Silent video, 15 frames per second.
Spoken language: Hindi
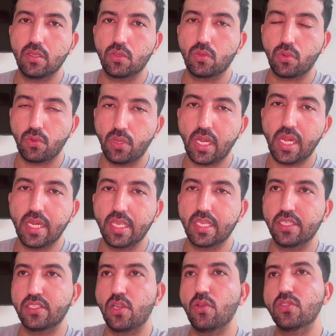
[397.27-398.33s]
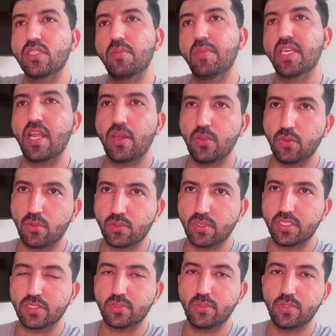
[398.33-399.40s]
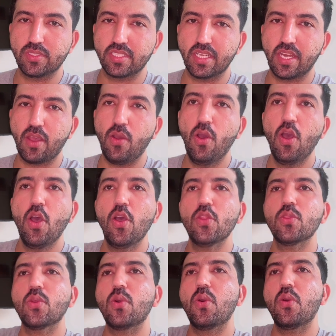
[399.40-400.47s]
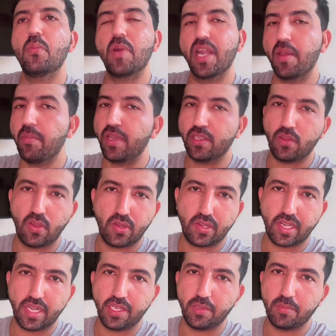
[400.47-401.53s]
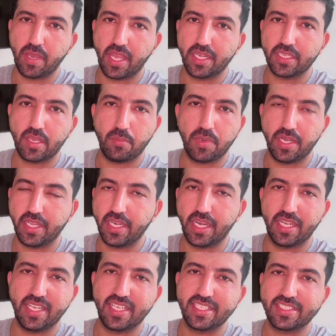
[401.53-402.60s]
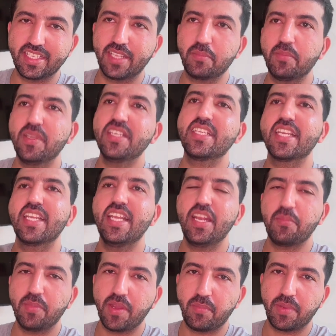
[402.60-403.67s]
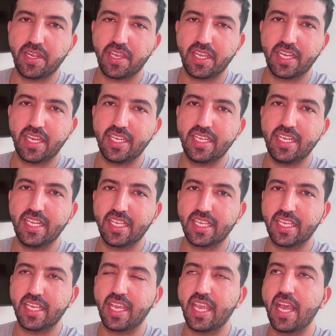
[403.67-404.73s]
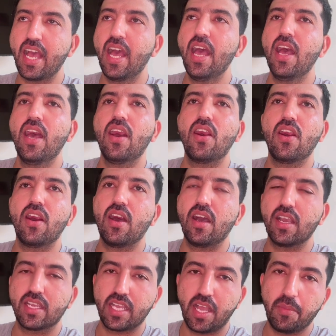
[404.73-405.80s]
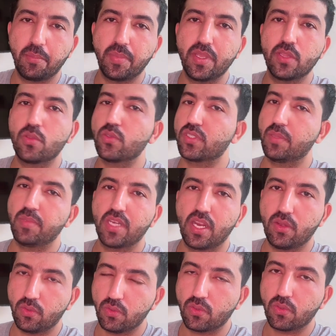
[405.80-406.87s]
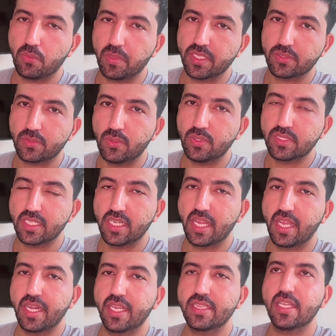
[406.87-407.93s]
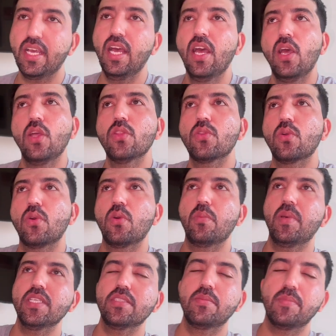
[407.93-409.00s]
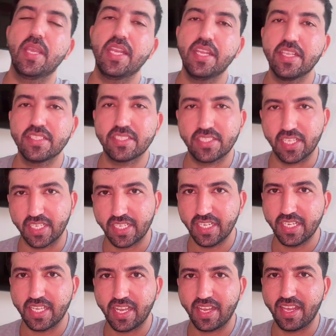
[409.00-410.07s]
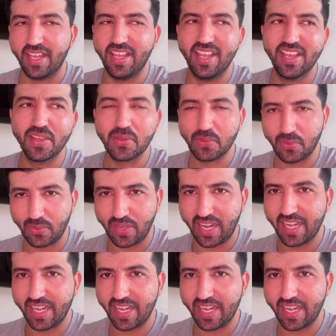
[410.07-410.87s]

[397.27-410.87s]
करोला लेके जाओ समीरा लोगों को स्कूल से लाओ तो बड़ा भाई ऑलरेडी बाहर था बड़े गाड़ी के साथ फिर शकील अपना बड़ा गाड़ी लेके गया काम पे तो समीरा लोगों को भी स्कूल से लाना था तो बस मैंने शकील का करोला